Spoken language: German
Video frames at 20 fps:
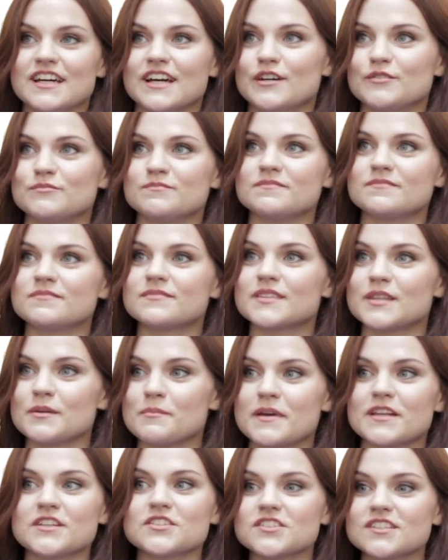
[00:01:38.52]
Ähm, die
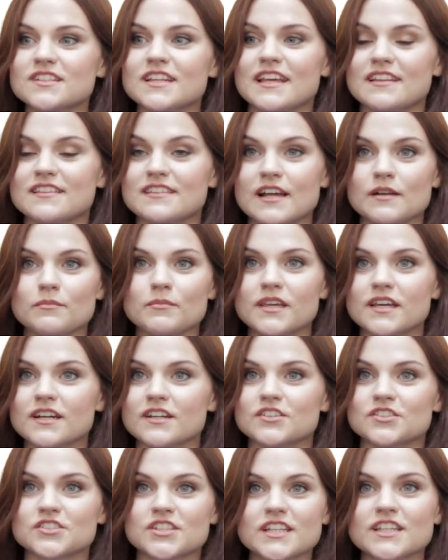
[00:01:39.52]
Menschen erzählen mir
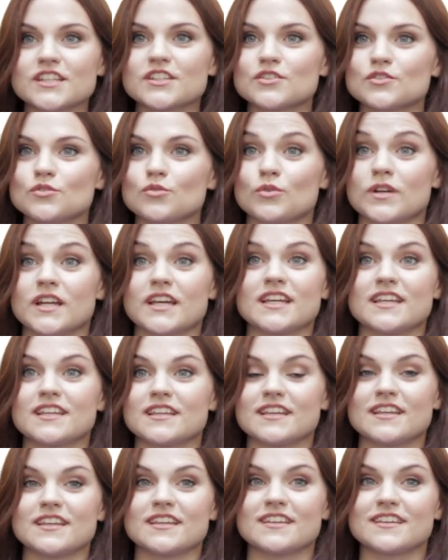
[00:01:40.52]
ihre Geschichten oder
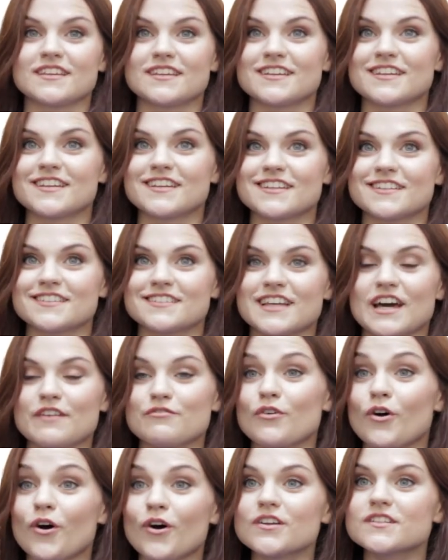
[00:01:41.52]
ich, ich äh,
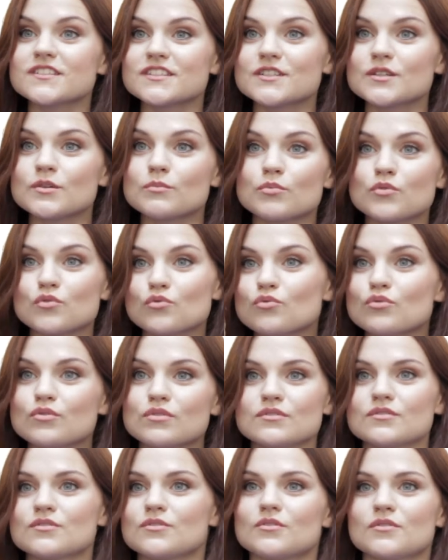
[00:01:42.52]
darf Orte
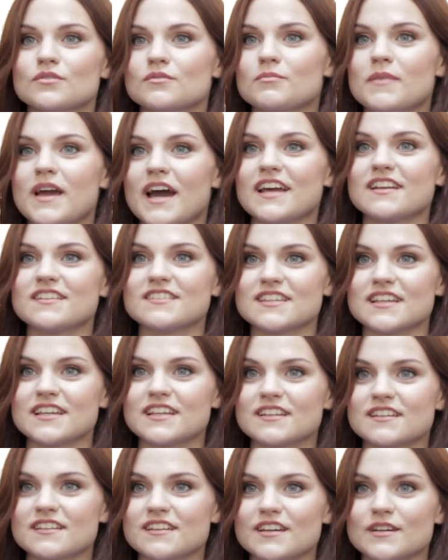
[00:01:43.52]
besuchen und mir
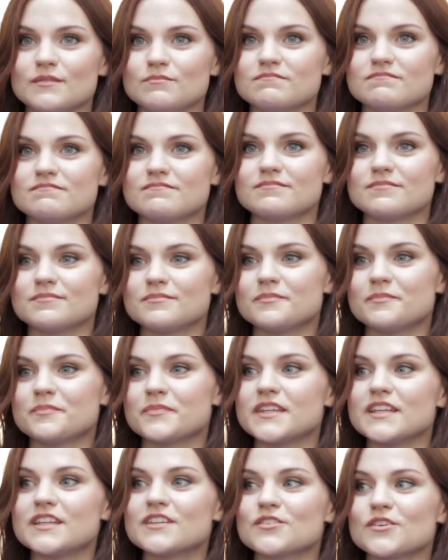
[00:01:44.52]
ansehen, ähm,
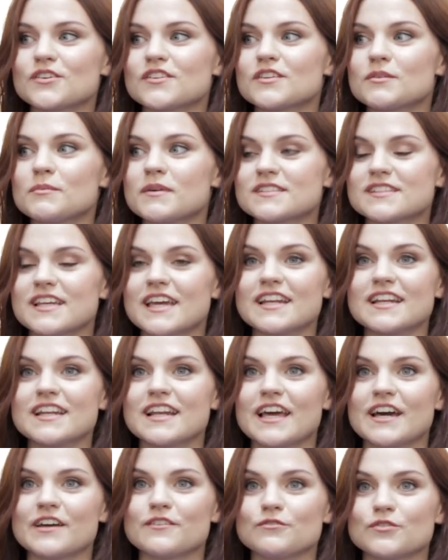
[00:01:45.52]
die ich sonst niemals
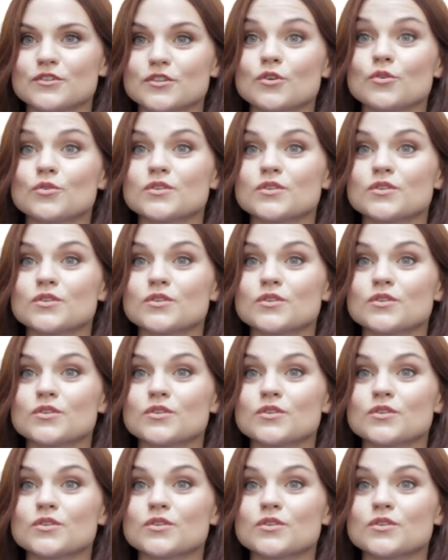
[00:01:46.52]
kennenlernen würde.